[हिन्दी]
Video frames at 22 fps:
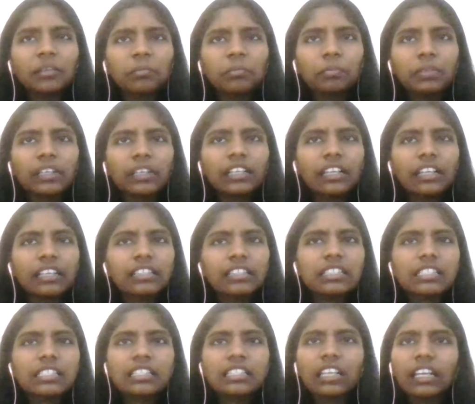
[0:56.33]
लेकिन फिर
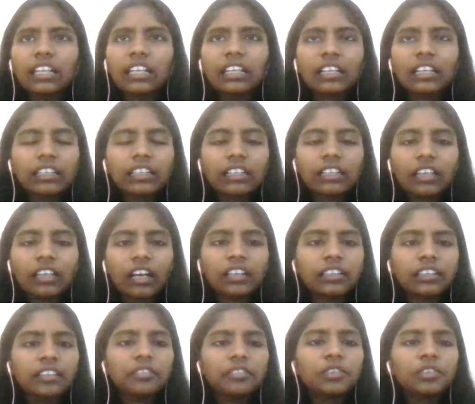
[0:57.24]
थेरेपी और
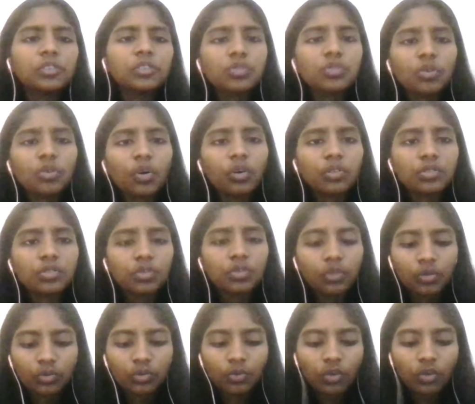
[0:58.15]
क्रांति की वजह से हम
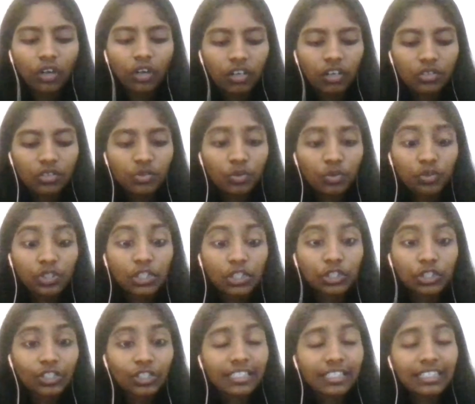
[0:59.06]
समाजी इंसाफ की
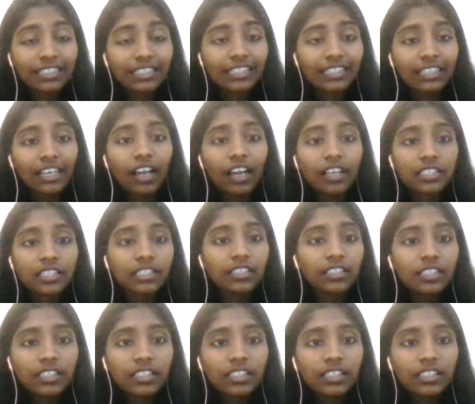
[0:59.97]
क्लासें लेते थे